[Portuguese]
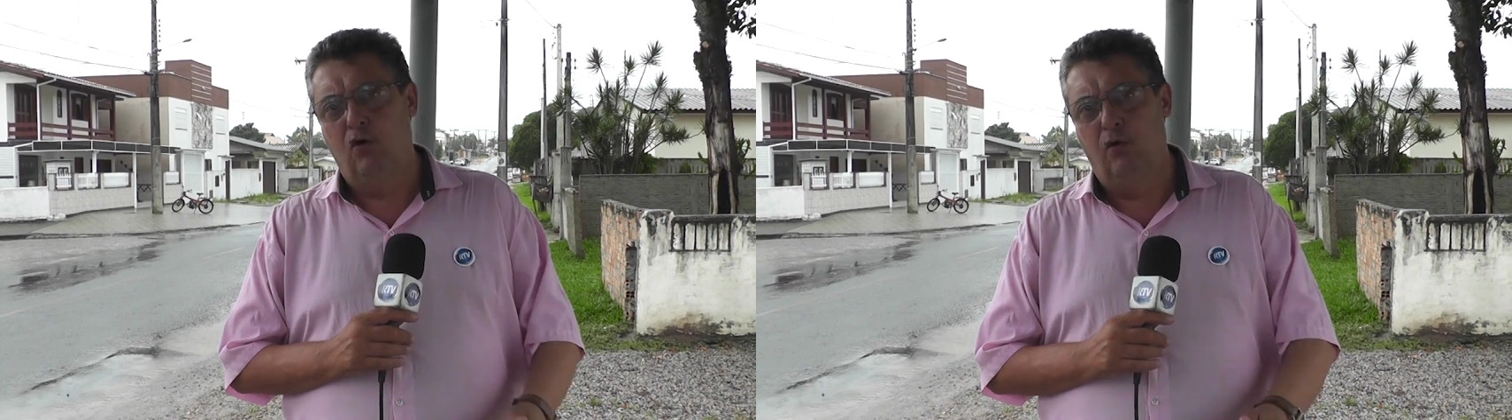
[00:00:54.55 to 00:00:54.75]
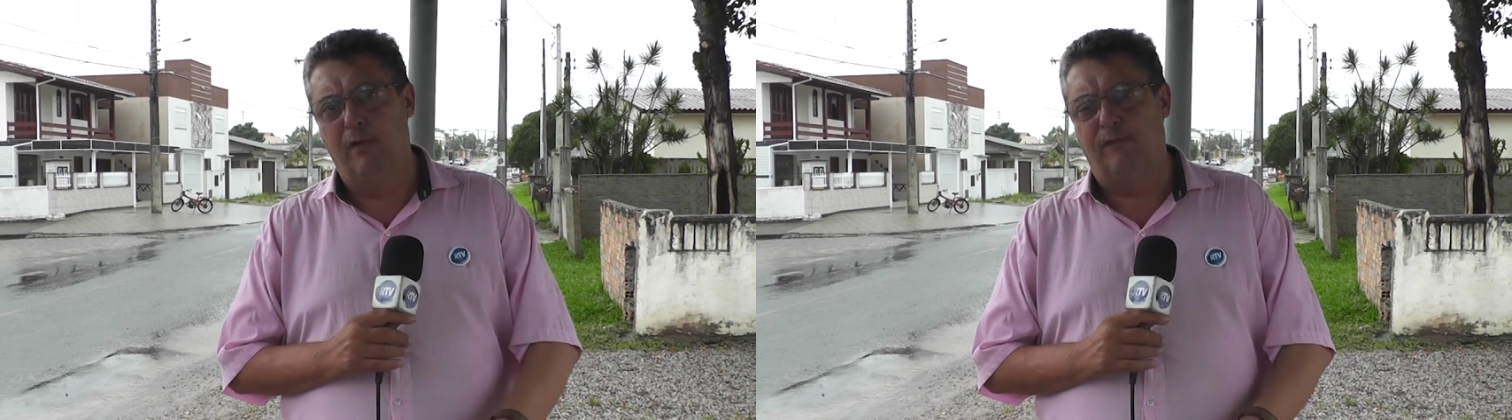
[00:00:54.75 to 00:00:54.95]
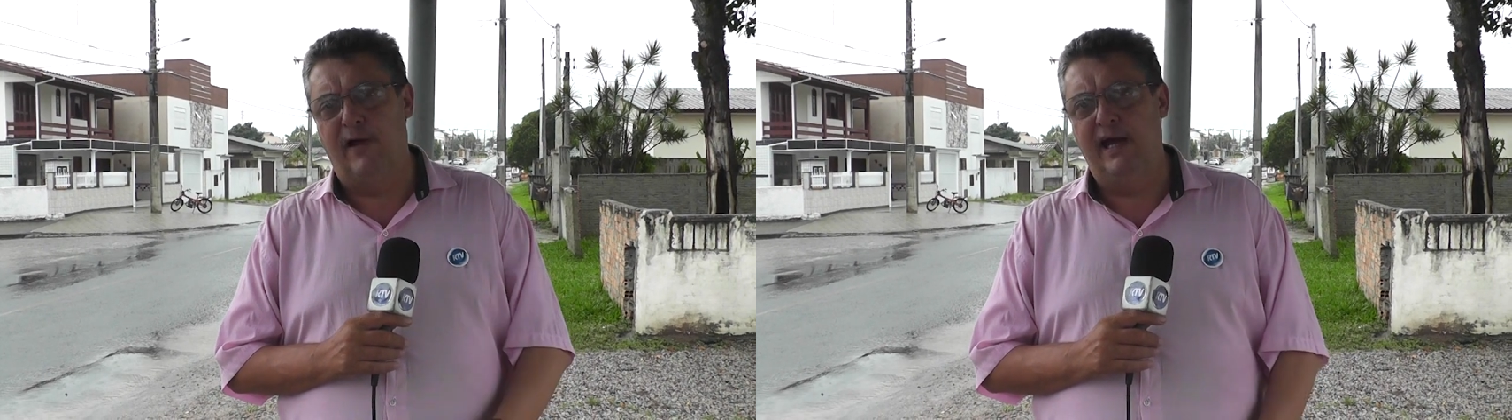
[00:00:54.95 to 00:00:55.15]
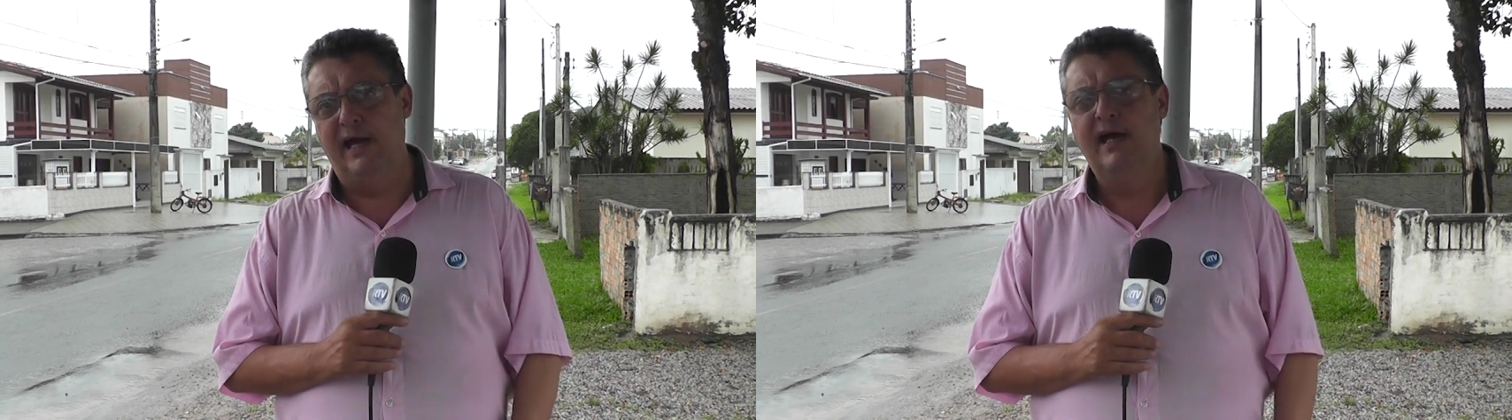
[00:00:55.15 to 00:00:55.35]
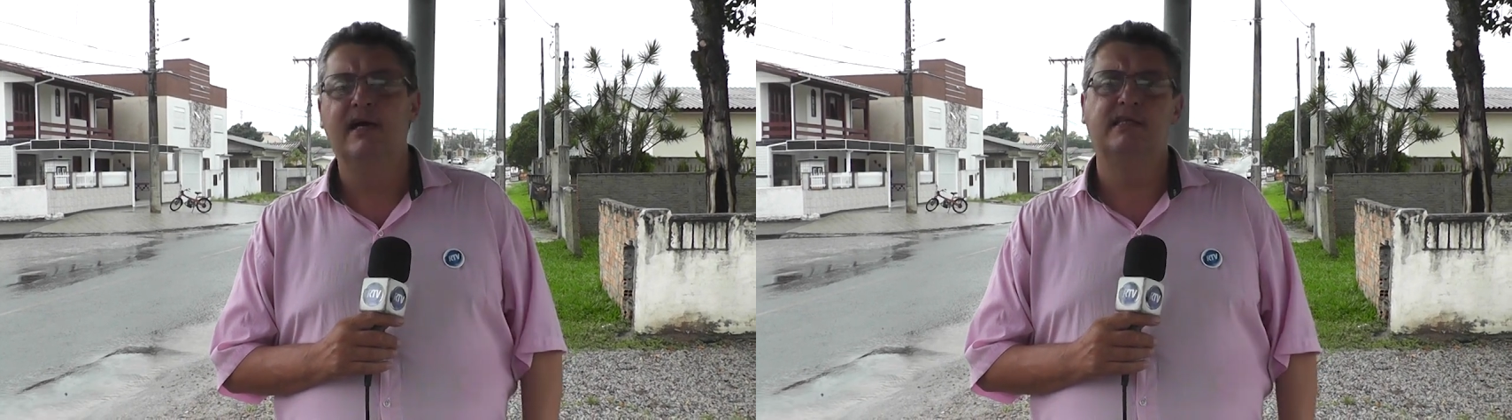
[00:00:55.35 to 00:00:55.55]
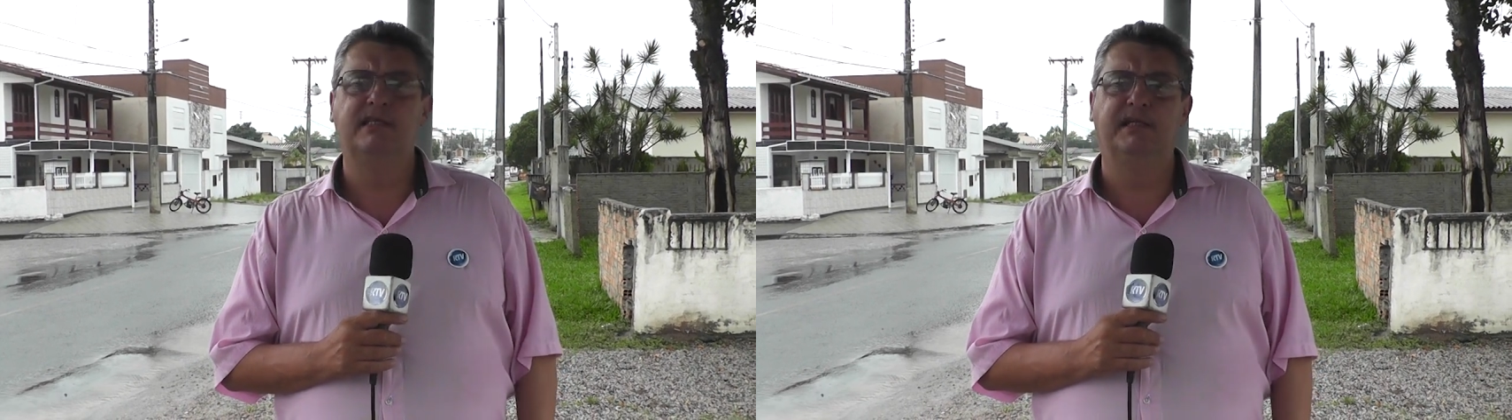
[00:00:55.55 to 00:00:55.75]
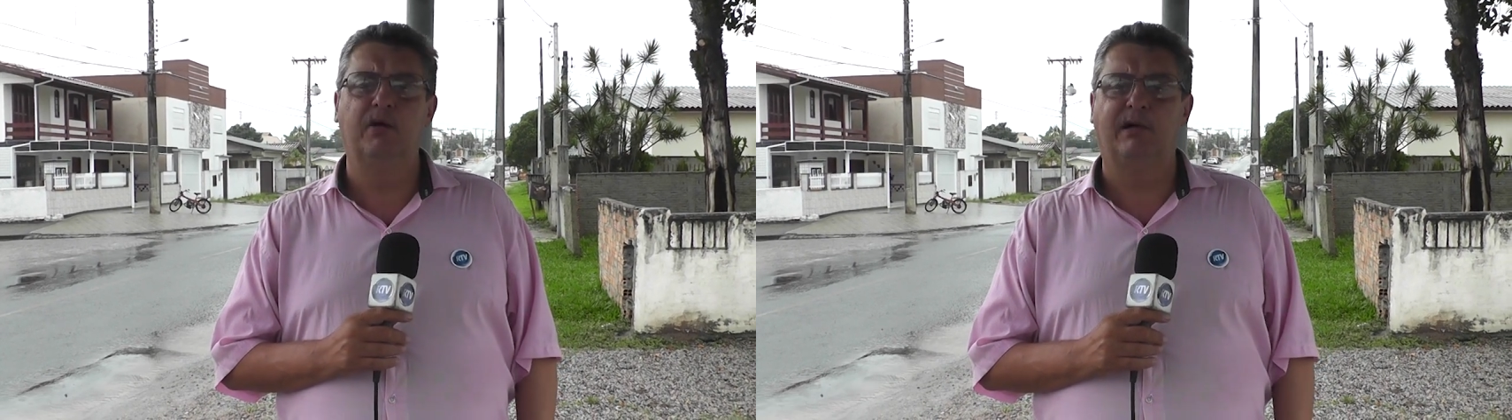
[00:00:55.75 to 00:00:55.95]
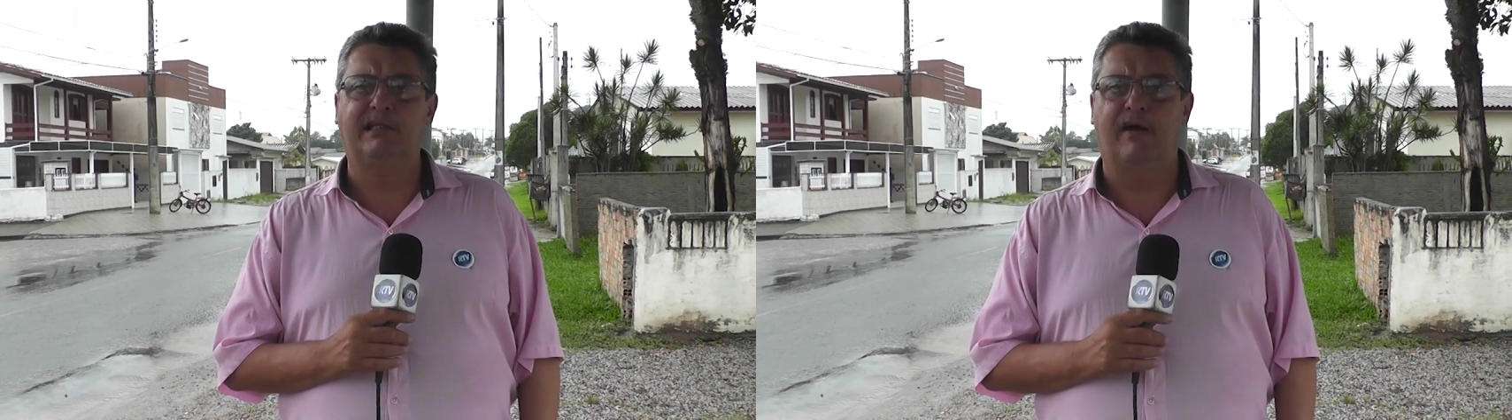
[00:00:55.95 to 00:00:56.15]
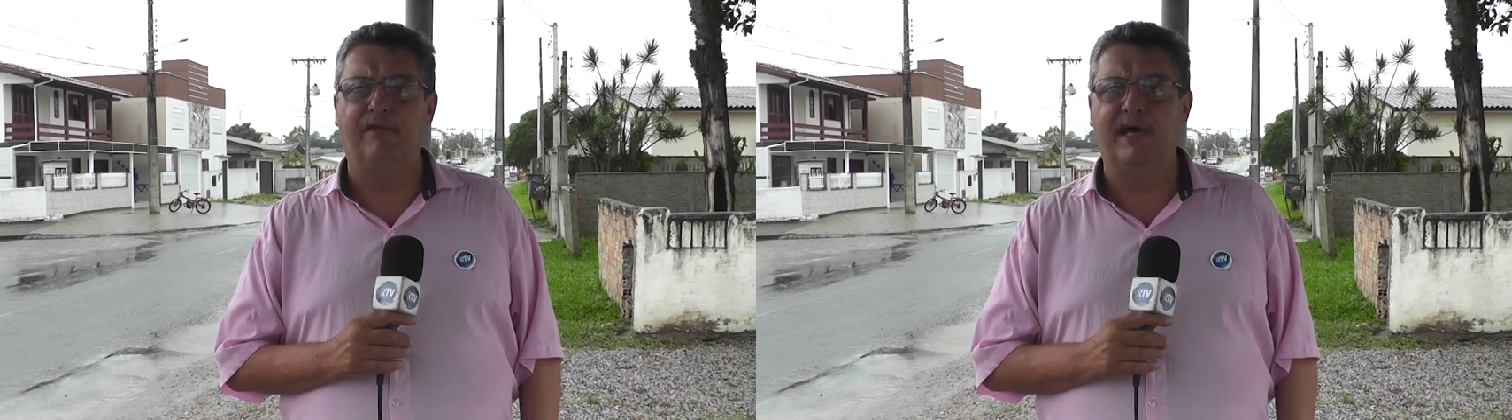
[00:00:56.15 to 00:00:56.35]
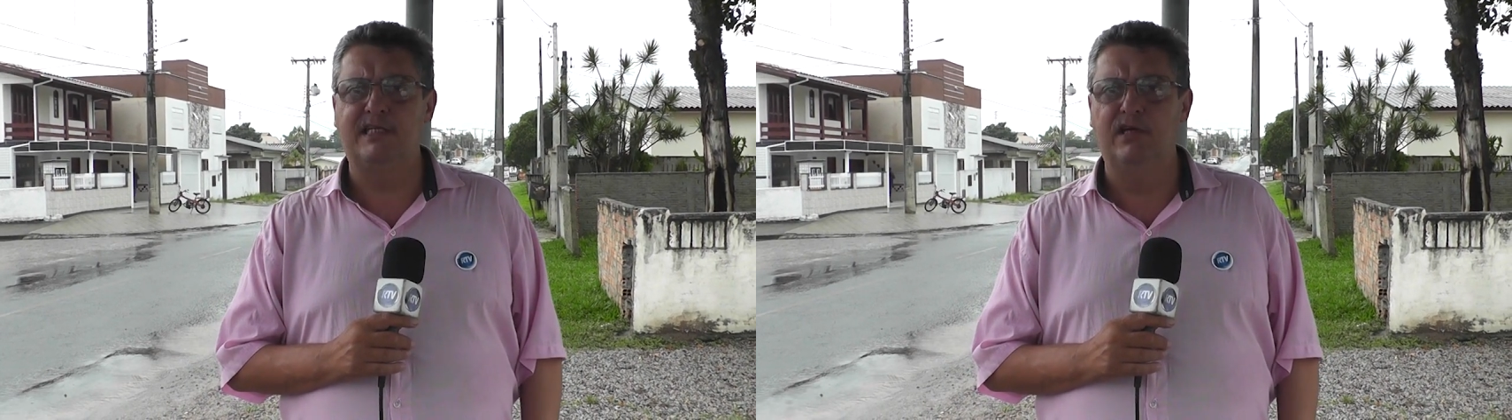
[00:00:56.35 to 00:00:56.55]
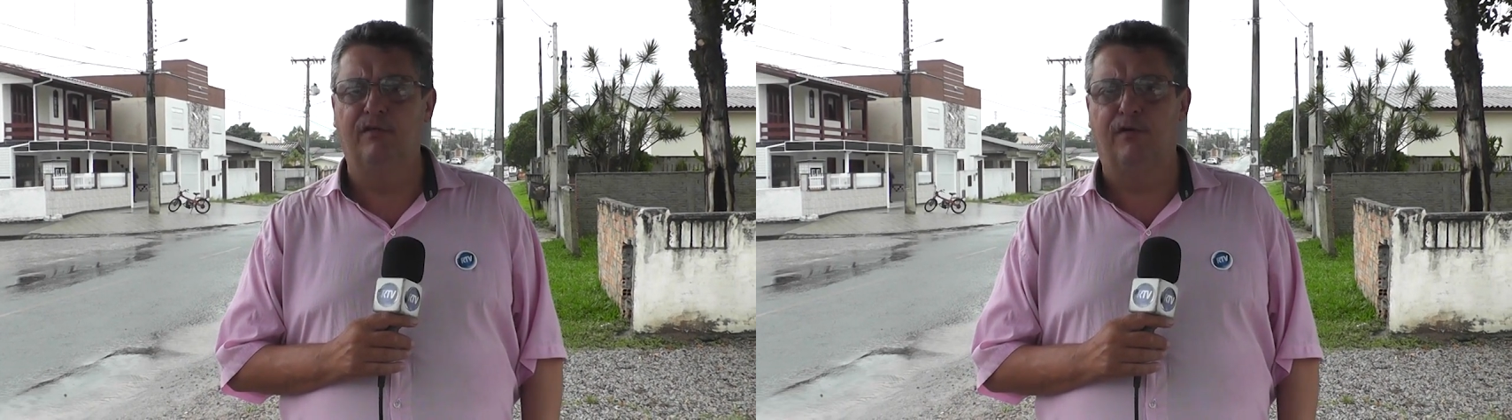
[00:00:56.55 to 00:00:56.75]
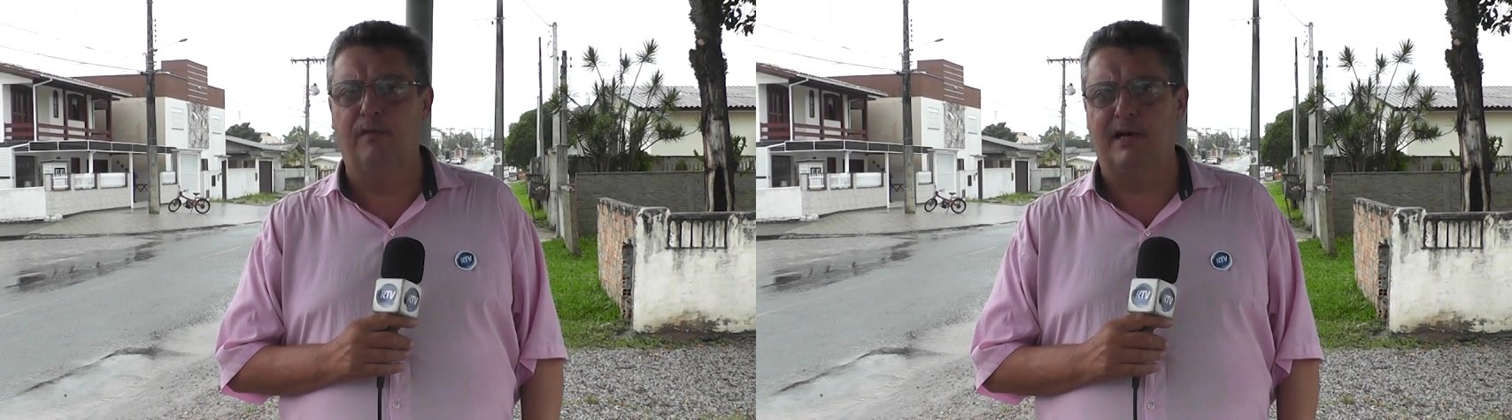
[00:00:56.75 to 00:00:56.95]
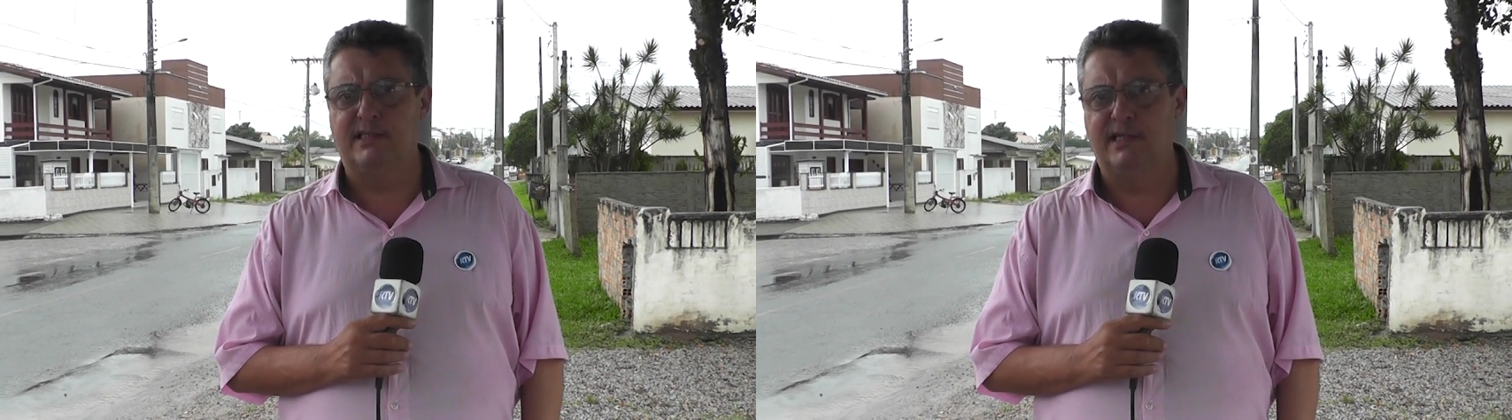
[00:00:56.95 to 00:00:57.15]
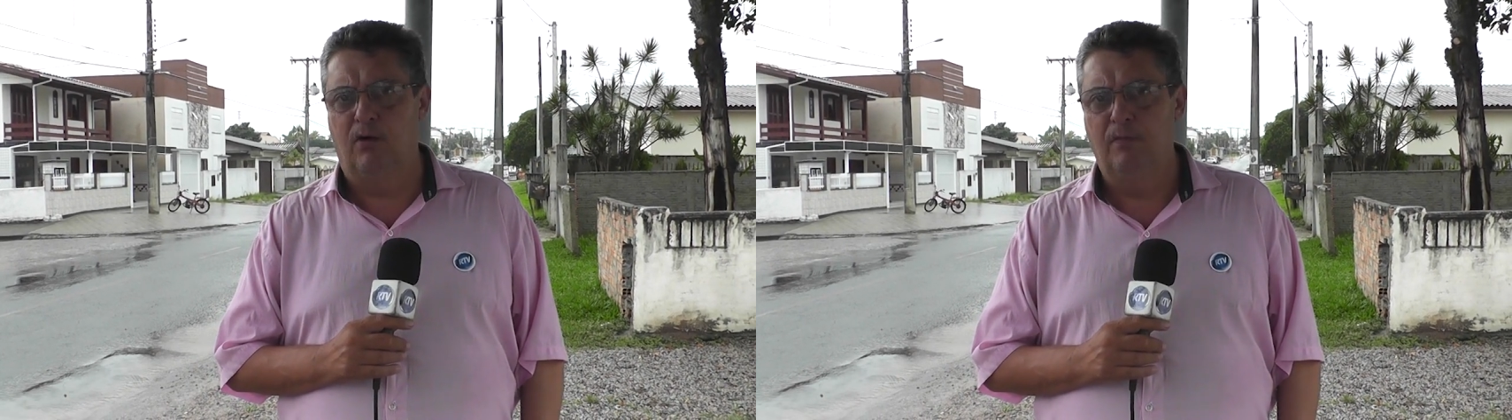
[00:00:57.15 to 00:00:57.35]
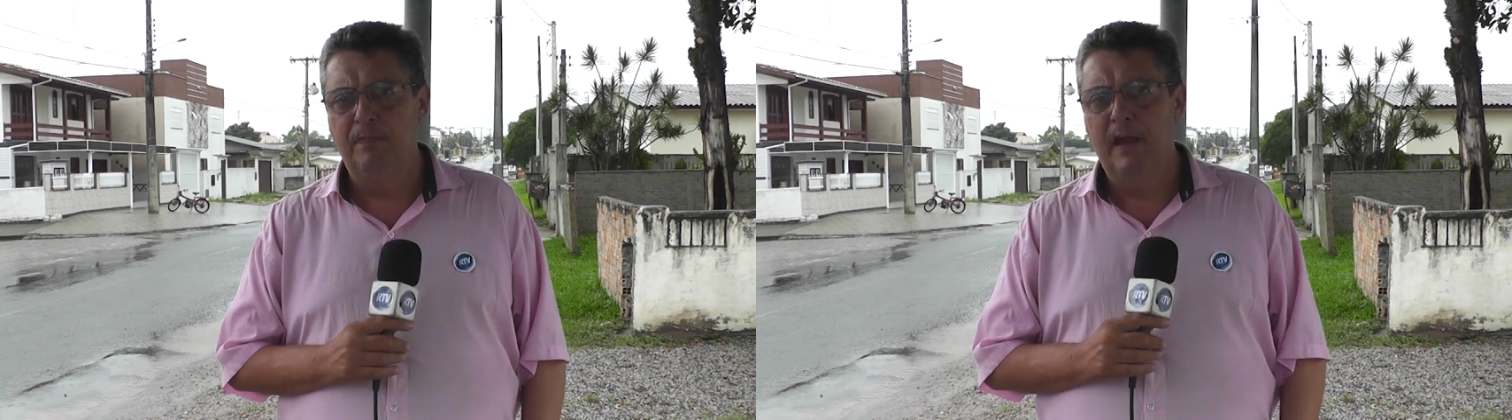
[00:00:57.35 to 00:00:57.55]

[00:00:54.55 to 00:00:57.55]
como eu falei, se deu através de informação